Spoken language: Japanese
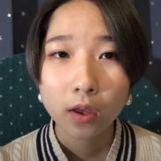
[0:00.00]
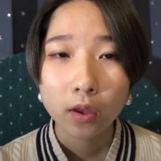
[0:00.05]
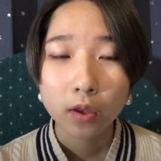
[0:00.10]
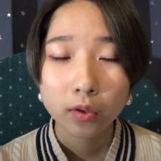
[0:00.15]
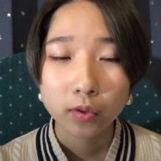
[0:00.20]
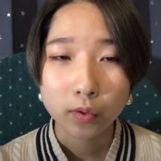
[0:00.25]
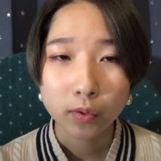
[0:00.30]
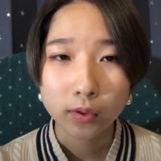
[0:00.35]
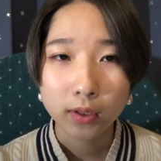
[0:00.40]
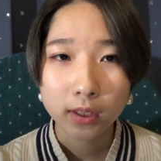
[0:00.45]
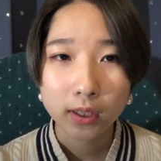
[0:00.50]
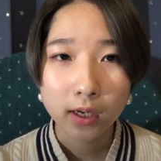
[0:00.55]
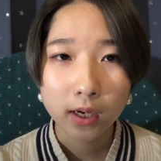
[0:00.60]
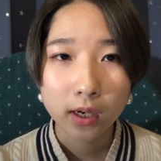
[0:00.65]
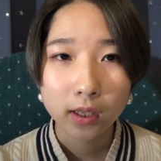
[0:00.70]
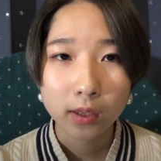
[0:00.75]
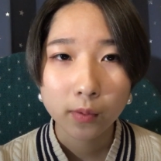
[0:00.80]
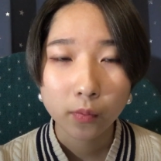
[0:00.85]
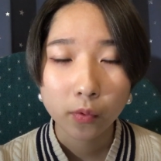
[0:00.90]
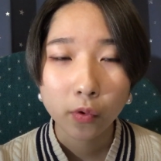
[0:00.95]
そんな
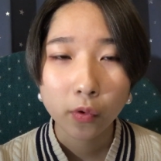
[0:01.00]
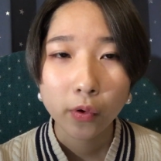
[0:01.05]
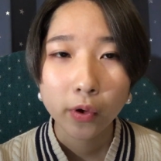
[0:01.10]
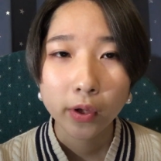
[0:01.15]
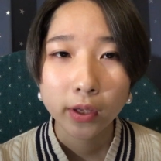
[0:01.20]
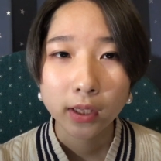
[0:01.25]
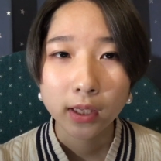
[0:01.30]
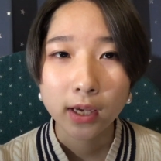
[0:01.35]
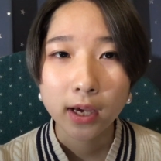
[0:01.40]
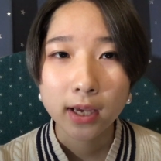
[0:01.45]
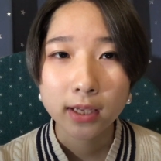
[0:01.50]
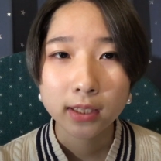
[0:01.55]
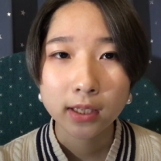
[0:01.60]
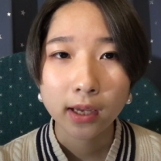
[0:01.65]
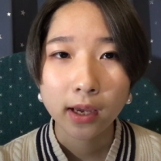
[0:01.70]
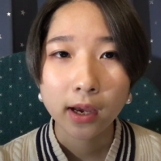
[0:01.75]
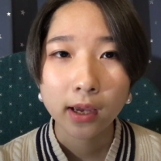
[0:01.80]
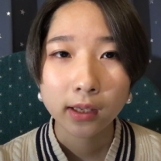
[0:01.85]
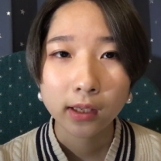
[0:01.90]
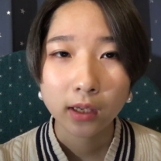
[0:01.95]
中でも被害者
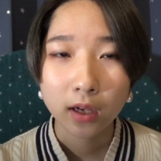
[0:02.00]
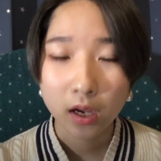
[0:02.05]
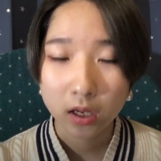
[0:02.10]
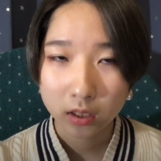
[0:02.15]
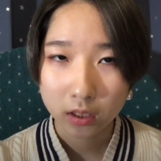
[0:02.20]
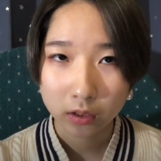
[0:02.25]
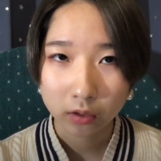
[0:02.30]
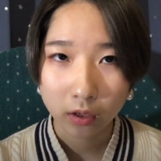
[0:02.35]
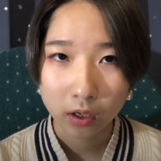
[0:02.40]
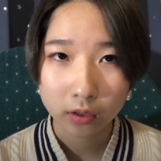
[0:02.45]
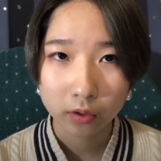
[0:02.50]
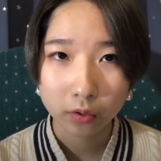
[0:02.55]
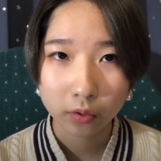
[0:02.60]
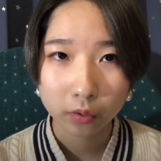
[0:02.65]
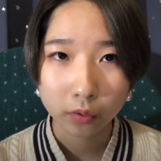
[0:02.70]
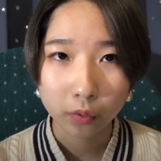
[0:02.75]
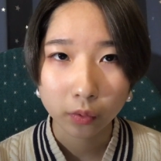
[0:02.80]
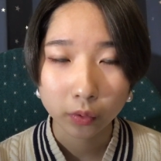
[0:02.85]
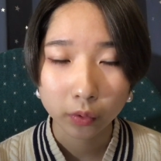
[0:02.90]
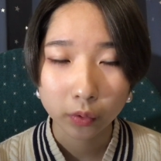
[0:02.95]
や被害者の家族
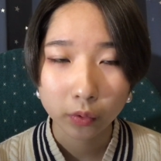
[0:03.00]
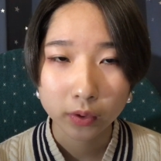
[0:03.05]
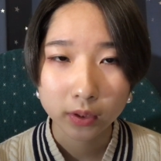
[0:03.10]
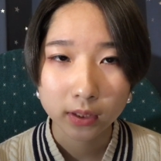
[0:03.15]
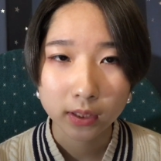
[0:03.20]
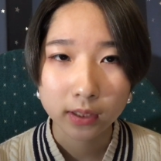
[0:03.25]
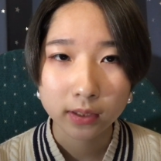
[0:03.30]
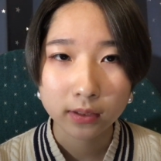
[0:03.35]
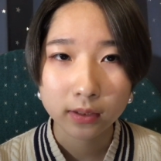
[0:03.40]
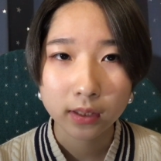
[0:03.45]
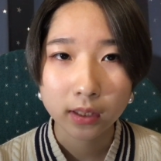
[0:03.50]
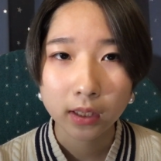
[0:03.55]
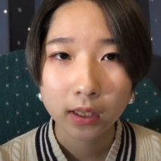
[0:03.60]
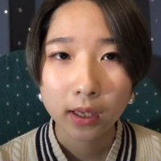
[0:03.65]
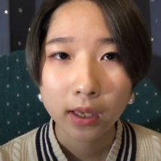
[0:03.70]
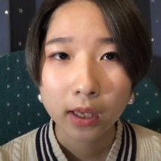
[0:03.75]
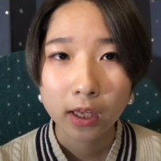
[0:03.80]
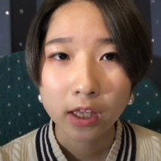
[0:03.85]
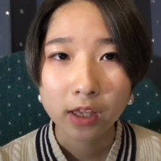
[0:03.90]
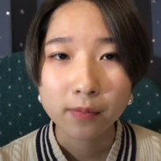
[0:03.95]
のことを知らずに
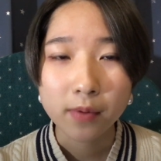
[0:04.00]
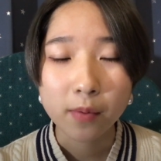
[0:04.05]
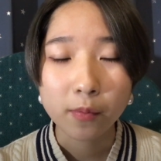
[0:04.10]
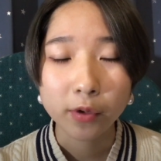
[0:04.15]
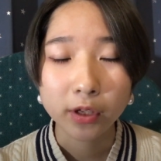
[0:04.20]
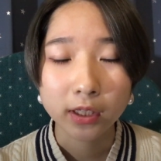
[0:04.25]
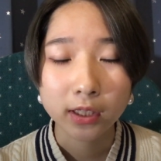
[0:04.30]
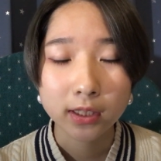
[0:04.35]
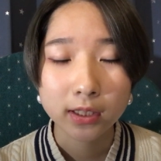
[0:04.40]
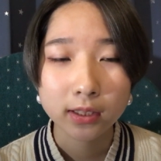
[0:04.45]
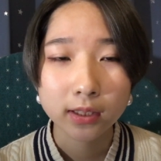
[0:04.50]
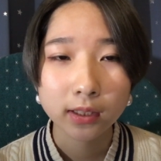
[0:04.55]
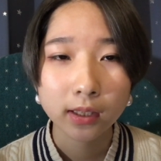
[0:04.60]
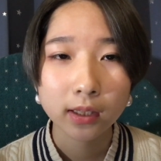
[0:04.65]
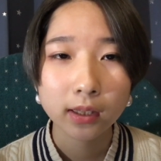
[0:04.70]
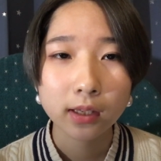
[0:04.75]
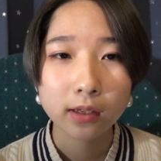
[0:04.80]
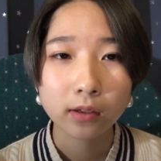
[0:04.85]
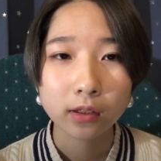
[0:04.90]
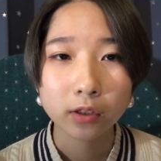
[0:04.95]
今も生き続け
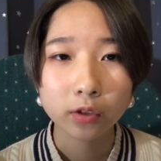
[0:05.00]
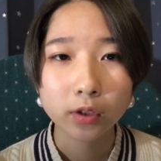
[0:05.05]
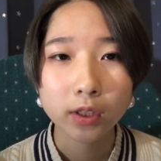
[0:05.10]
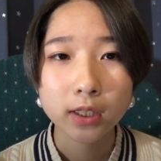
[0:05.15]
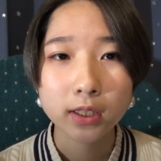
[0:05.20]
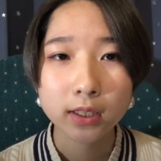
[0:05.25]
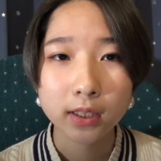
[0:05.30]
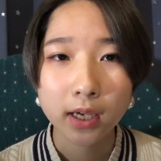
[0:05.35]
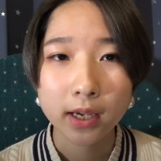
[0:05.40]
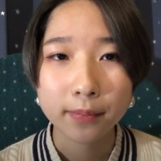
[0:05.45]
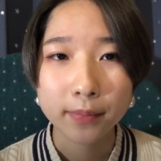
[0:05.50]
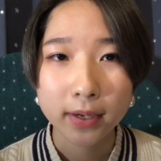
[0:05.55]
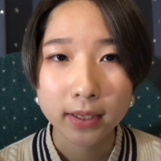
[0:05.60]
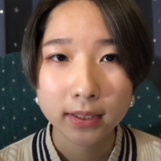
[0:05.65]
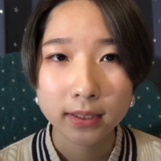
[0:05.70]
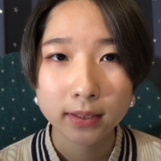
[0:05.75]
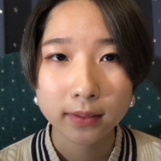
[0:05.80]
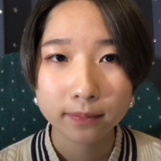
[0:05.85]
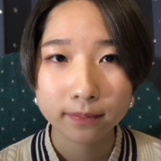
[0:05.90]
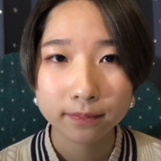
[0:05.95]
ている人たちがいま
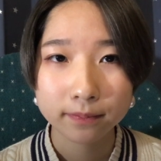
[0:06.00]
す